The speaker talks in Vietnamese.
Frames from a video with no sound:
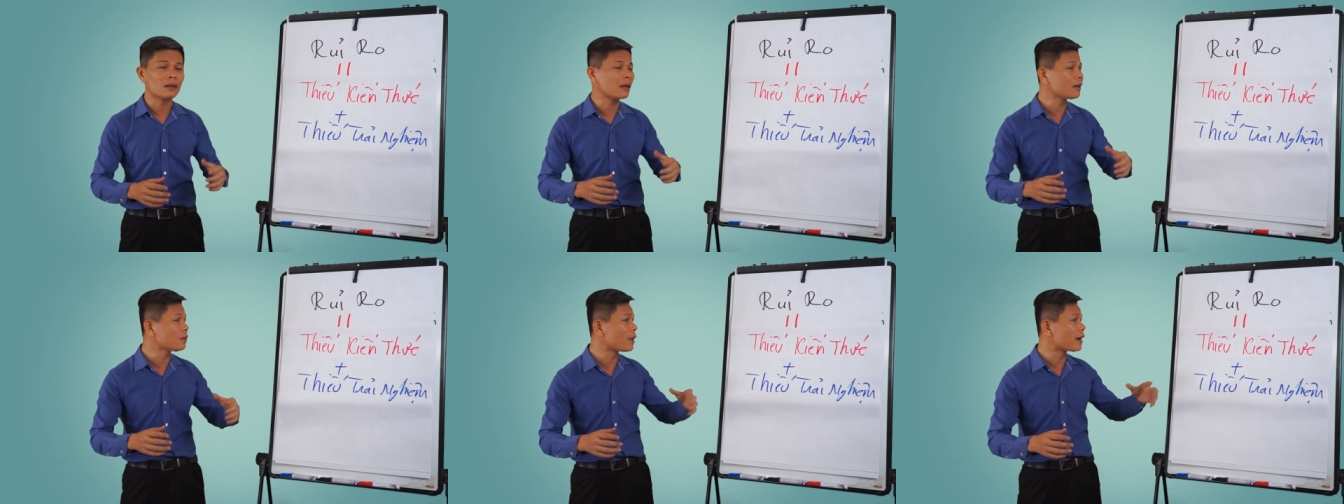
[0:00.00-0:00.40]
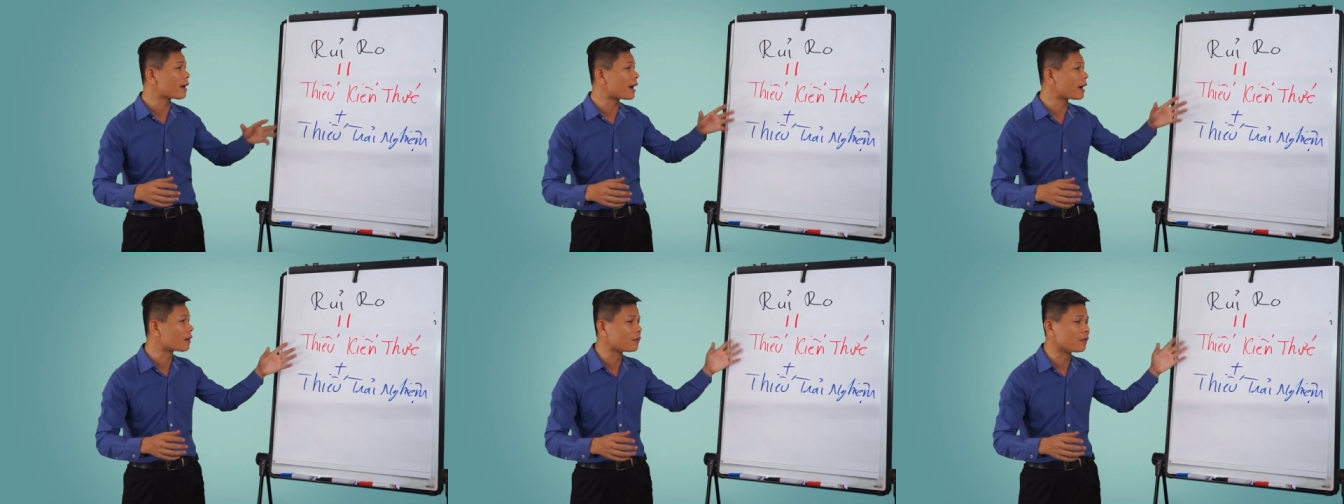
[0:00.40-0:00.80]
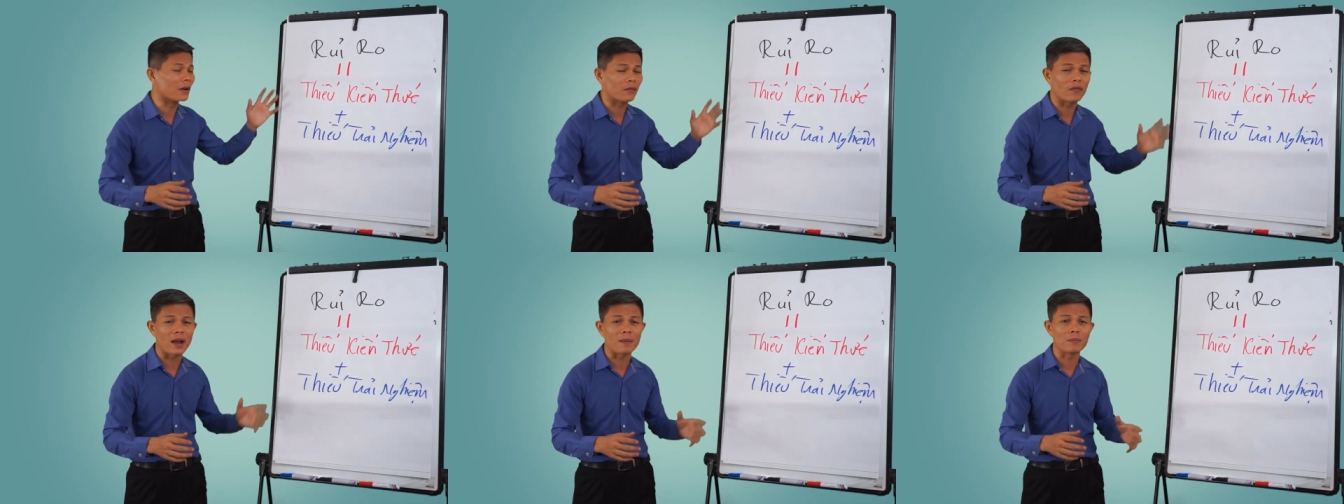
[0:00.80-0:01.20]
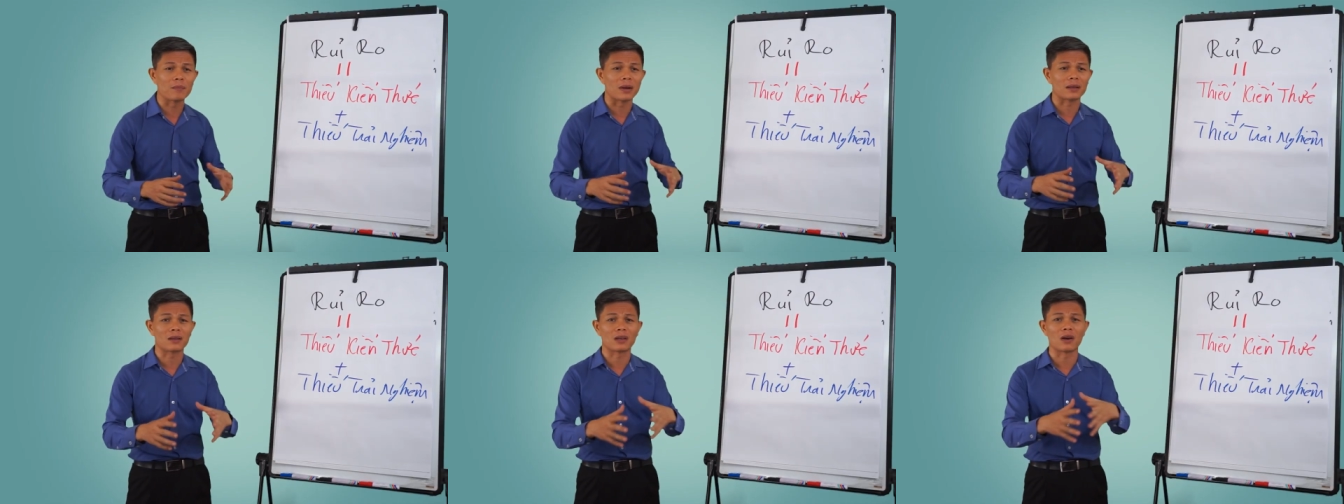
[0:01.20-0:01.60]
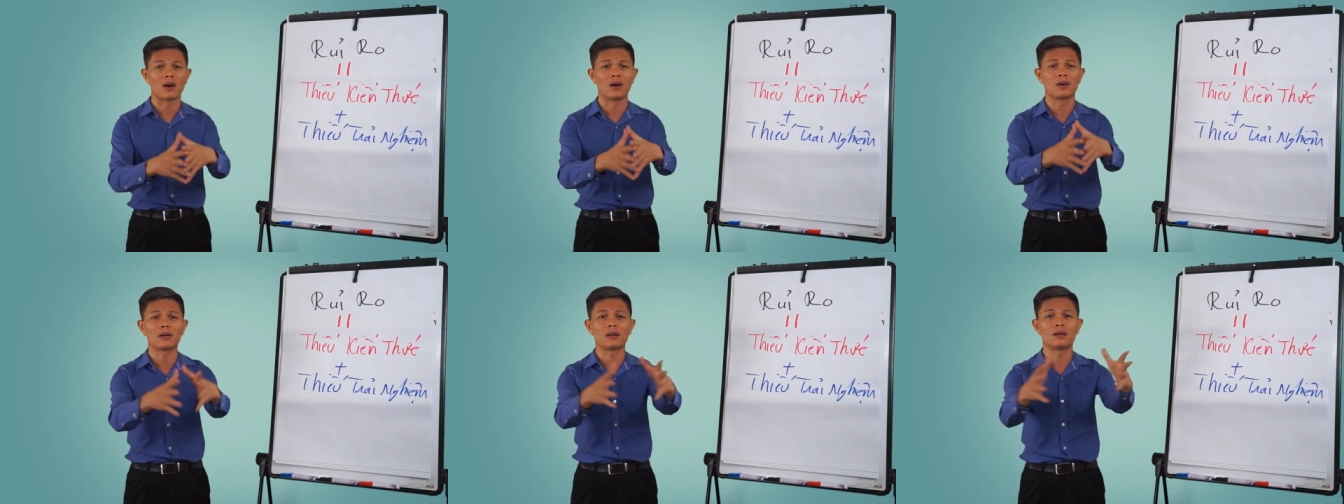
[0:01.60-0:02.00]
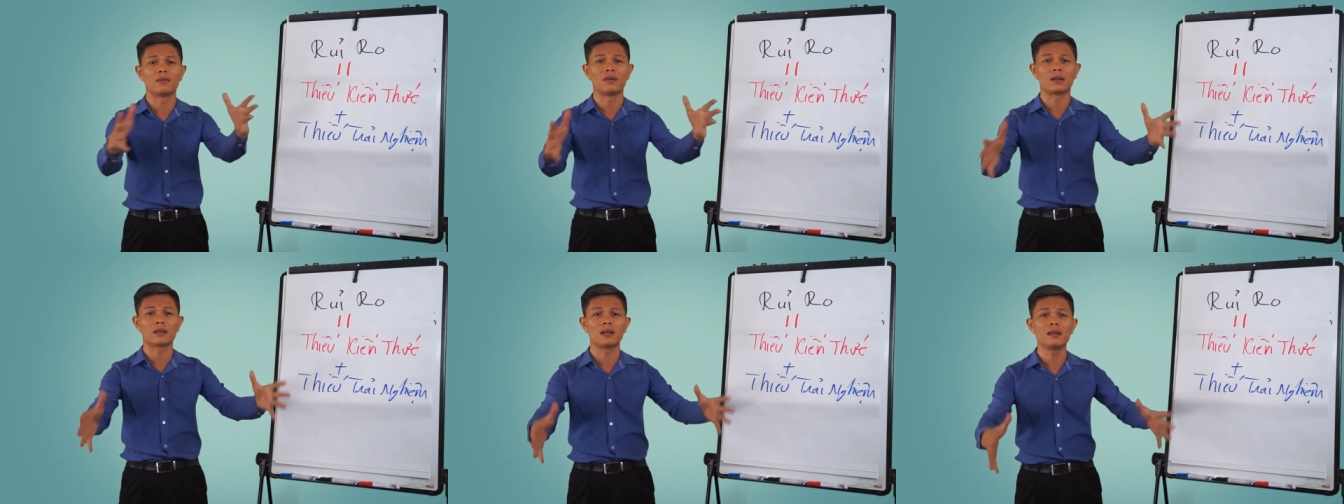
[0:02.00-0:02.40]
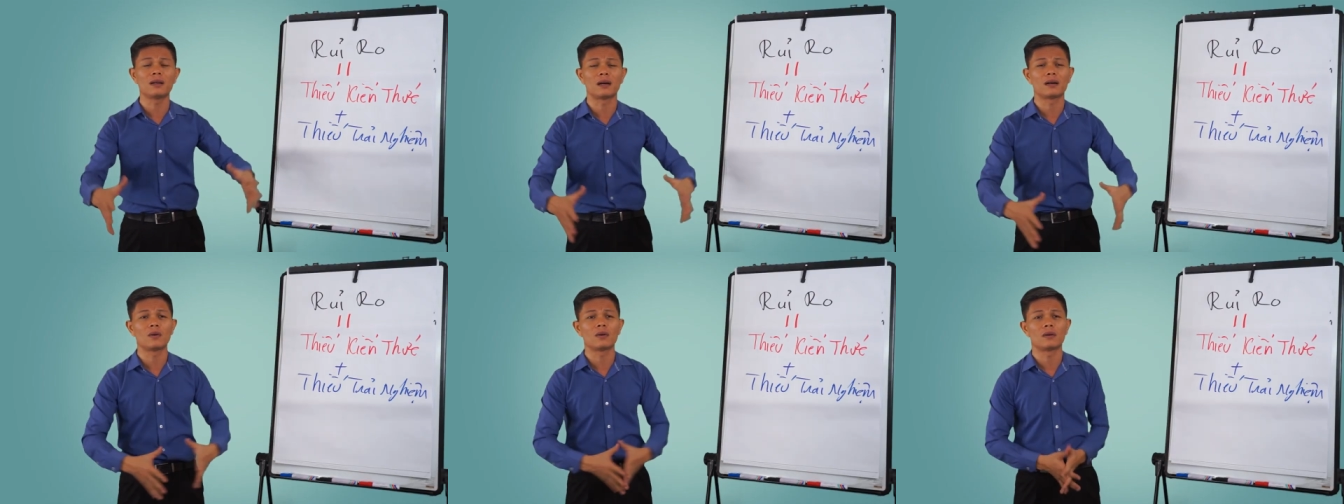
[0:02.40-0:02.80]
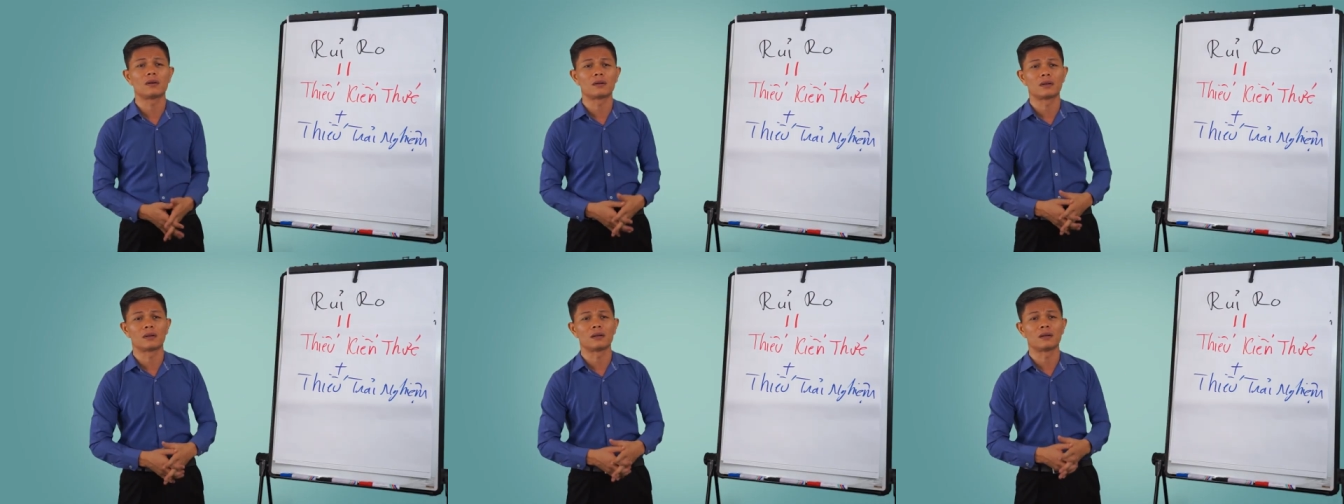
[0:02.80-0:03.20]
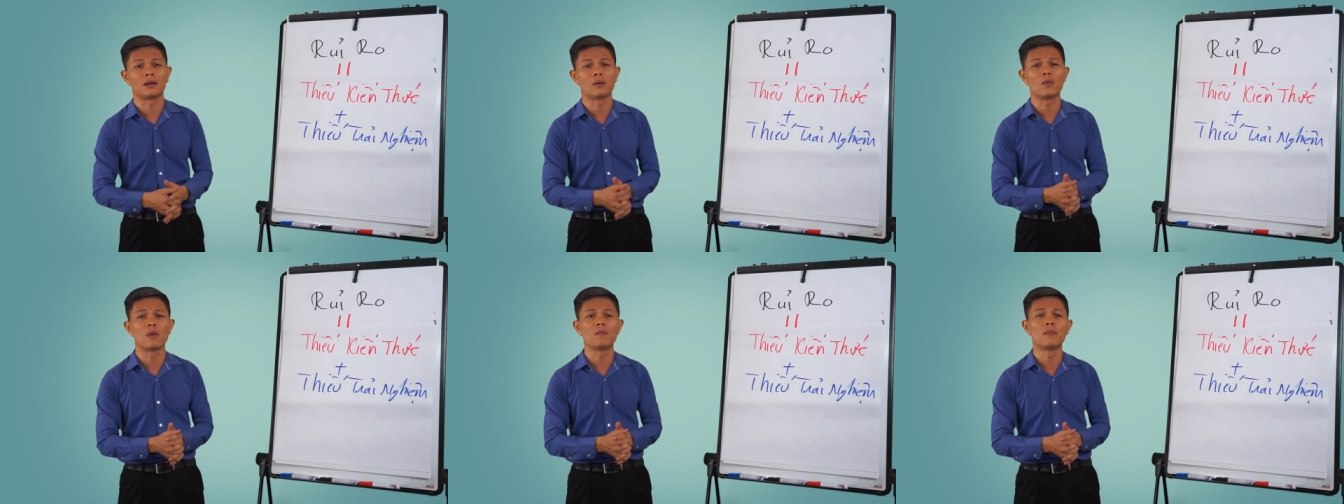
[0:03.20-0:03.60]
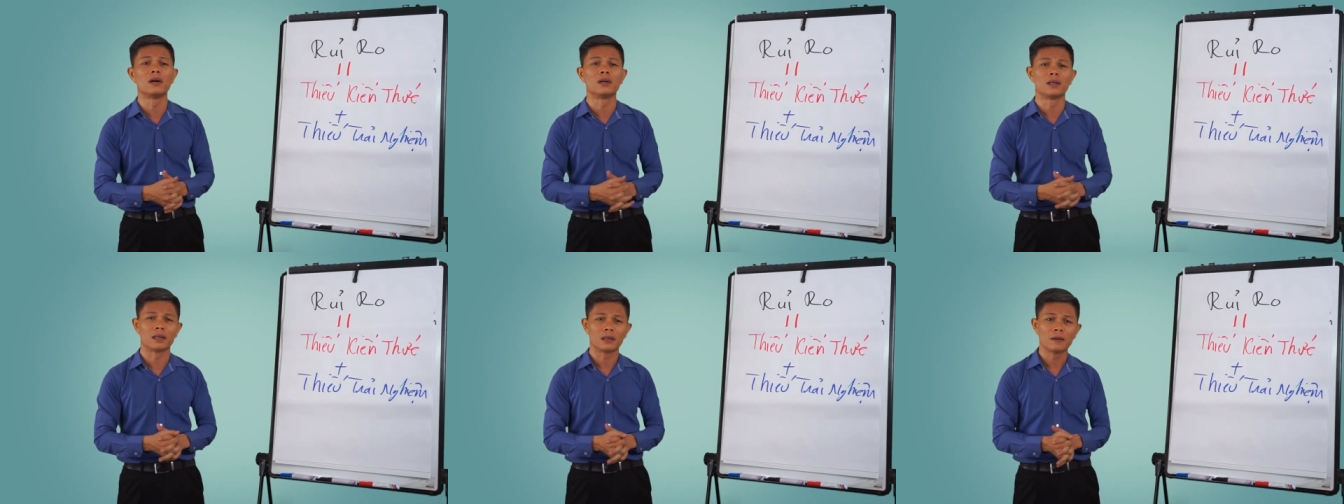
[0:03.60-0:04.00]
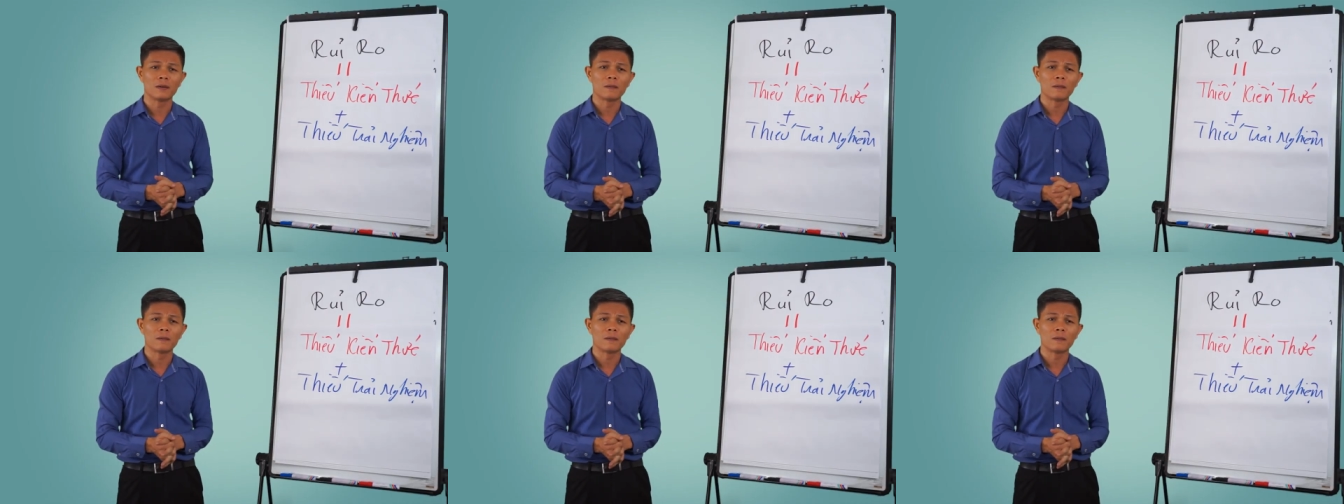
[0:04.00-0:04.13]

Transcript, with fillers: Cái quán ăn về Pháp mà chọn vị trí ở quận 10.